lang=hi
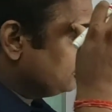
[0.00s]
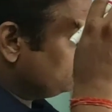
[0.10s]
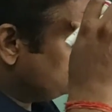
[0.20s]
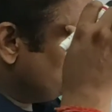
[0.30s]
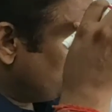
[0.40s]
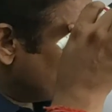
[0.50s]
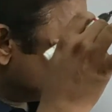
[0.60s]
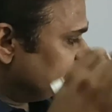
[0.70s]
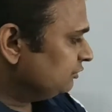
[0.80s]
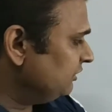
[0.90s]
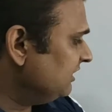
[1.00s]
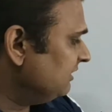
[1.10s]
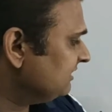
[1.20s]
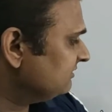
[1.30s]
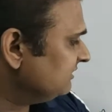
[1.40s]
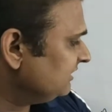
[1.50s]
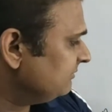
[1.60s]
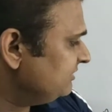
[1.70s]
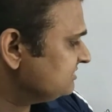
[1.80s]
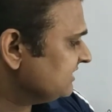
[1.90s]
एक्स टू तो ये हमें कितने
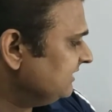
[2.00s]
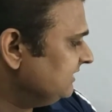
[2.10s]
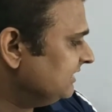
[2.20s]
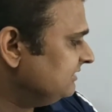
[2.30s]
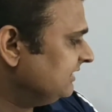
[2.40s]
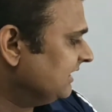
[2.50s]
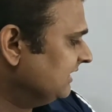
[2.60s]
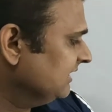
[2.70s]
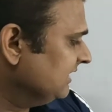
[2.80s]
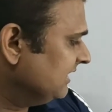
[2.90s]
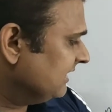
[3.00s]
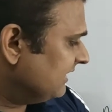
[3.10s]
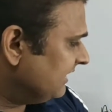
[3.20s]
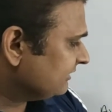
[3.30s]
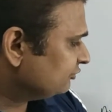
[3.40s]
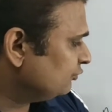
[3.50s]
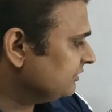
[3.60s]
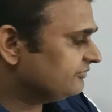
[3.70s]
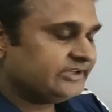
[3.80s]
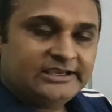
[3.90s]
के बीच का एरिया देगा एक्स
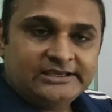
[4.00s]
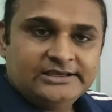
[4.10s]
वन से